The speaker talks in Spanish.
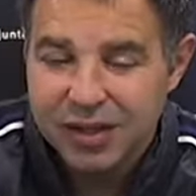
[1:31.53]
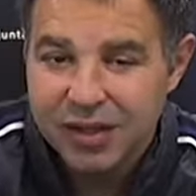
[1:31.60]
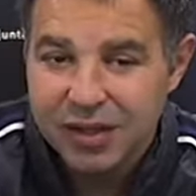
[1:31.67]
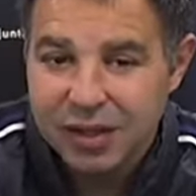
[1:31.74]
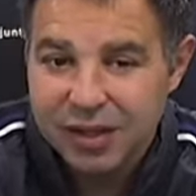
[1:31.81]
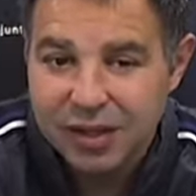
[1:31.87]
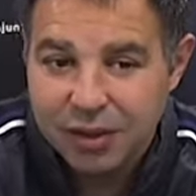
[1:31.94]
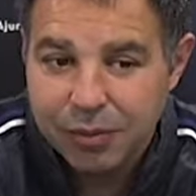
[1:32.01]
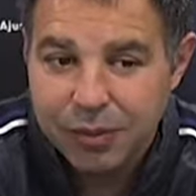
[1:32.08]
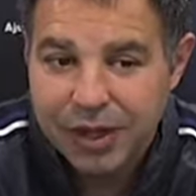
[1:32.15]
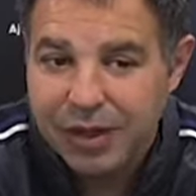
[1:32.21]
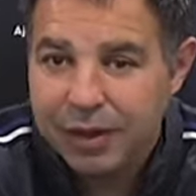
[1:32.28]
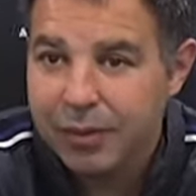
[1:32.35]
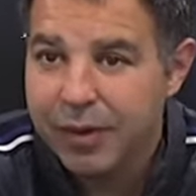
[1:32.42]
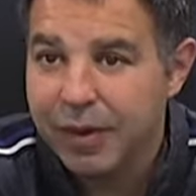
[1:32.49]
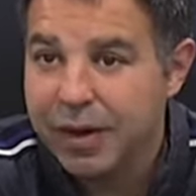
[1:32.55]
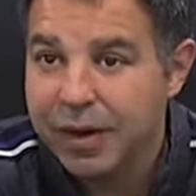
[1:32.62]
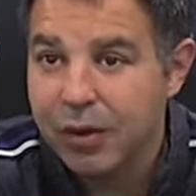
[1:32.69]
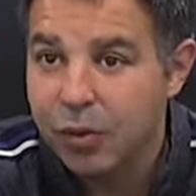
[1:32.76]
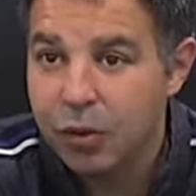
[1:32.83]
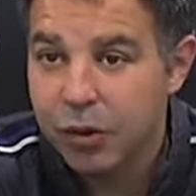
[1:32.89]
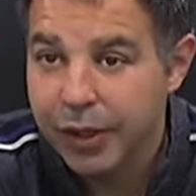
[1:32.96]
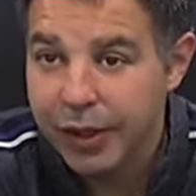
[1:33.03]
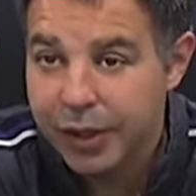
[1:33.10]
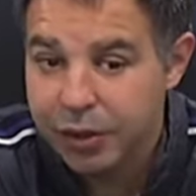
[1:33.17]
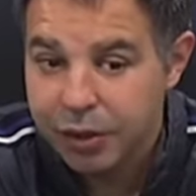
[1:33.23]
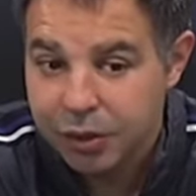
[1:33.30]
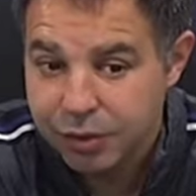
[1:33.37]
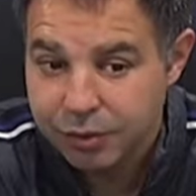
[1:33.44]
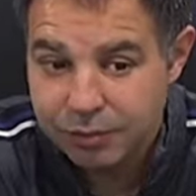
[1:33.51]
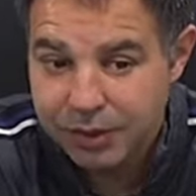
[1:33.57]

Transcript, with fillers: es que no merece perder ninguno de ellos.